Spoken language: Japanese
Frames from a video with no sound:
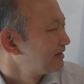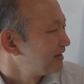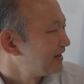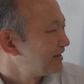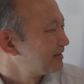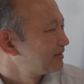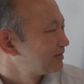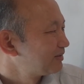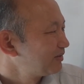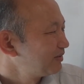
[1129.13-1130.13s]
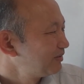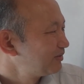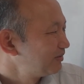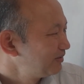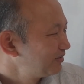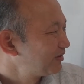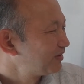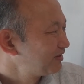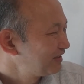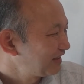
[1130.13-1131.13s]
で、そういう運
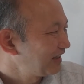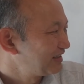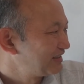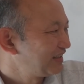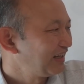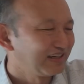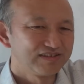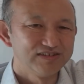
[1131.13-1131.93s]
動に対して、